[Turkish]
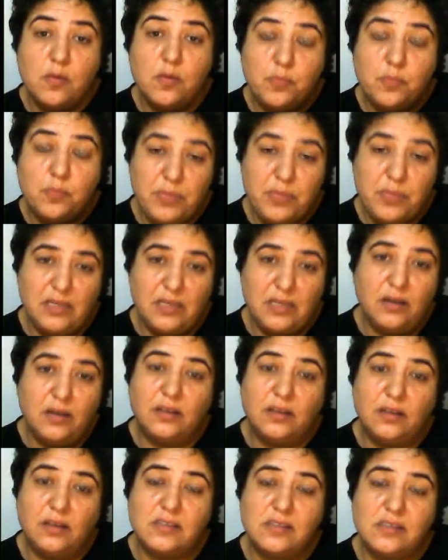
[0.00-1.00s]
Bir de
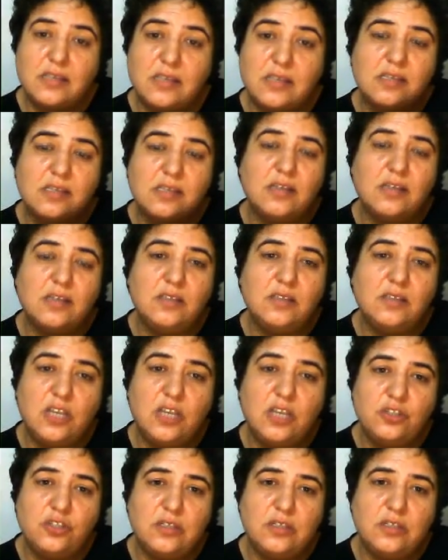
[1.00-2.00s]
aradan 80 yıl
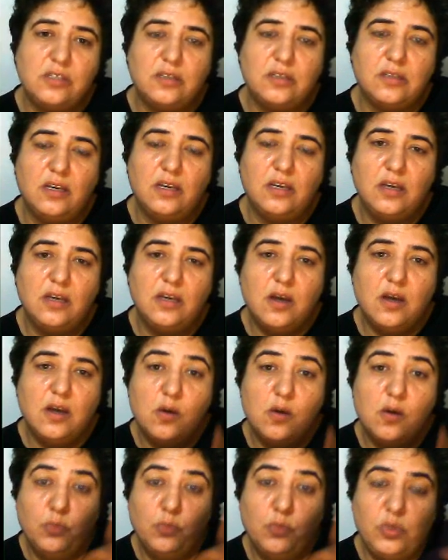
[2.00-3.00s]
geçtiğinde
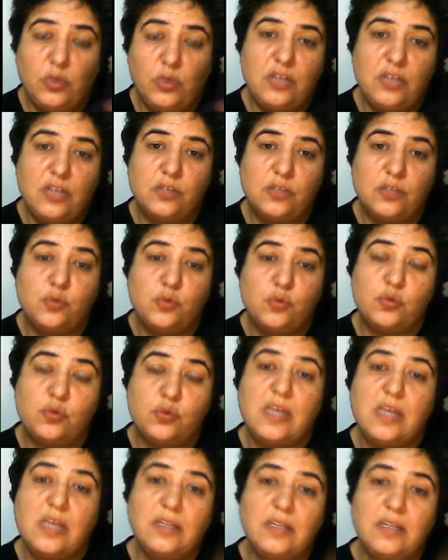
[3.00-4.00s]
bu değişim üstüne
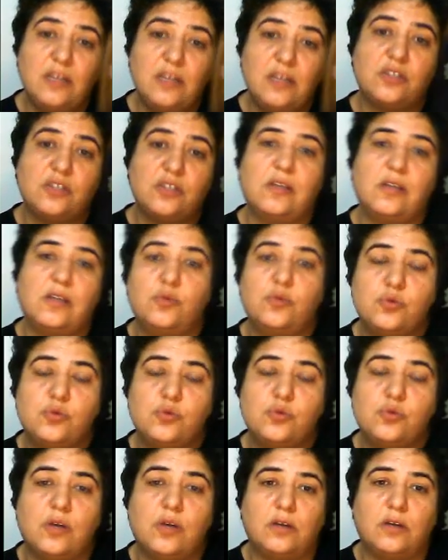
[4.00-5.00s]
2 derece
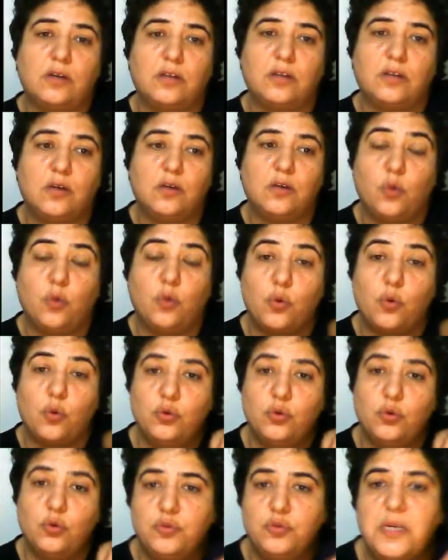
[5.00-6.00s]
Celsius'la artarak
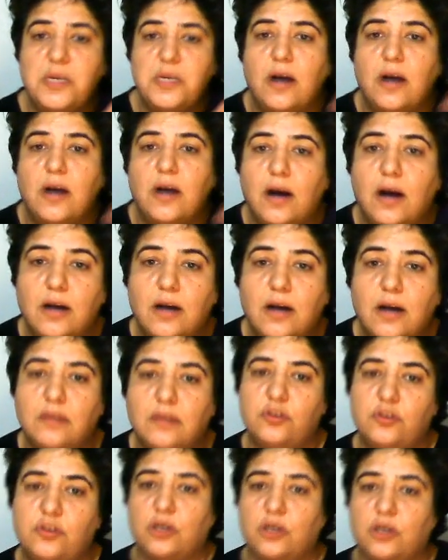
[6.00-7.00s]
korkunç bir hal
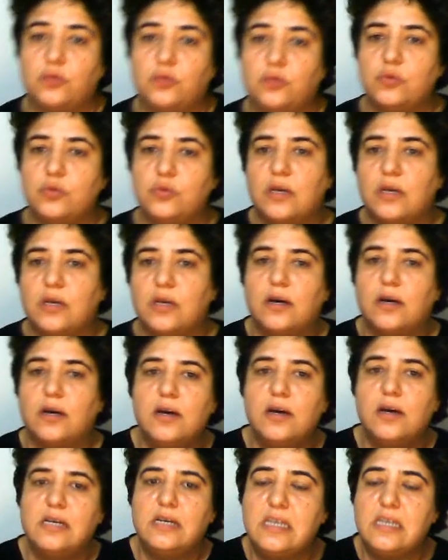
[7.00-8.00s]
alacak dünya.
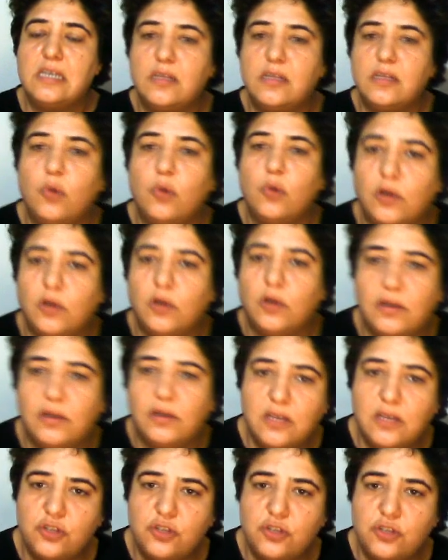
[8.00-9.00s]
İklim o kadar
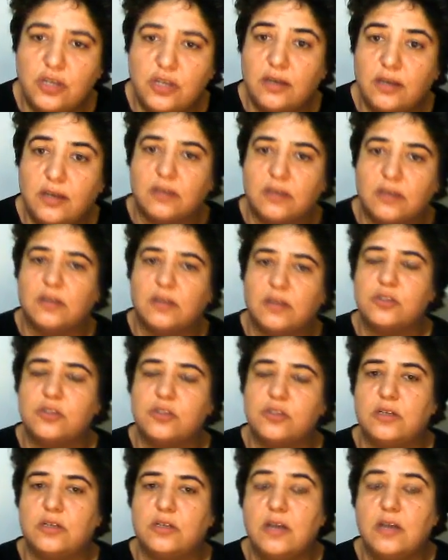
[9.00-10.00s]
değişecek ki
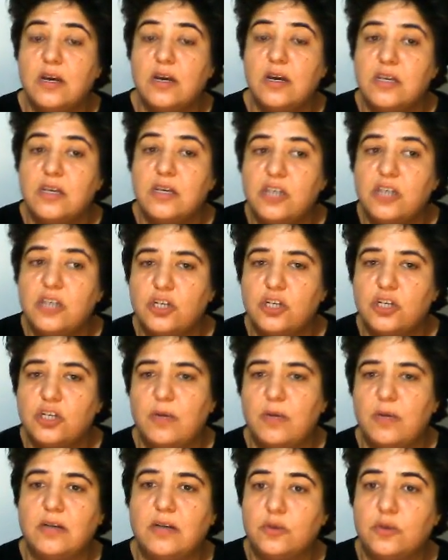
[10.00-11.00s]
arkadaşlar
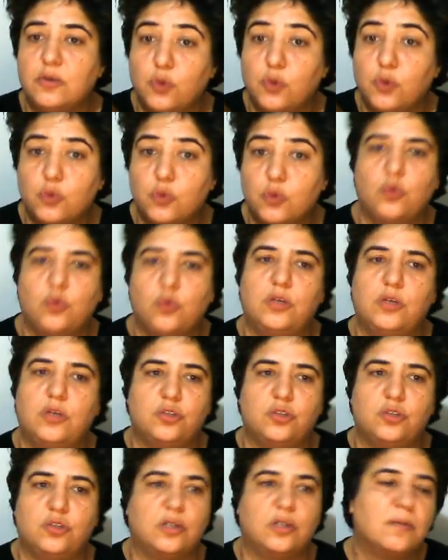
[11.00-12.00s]
yaşamak çok
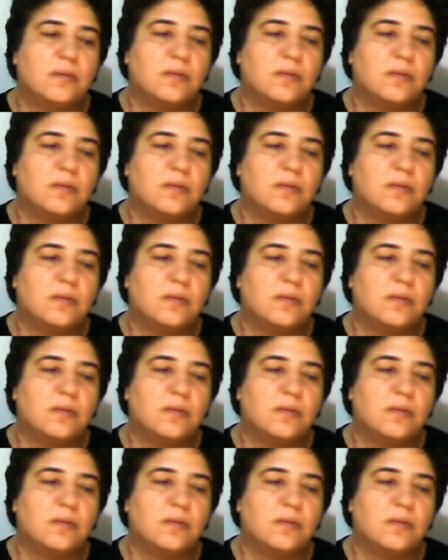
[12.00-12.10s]
zorlaşacak.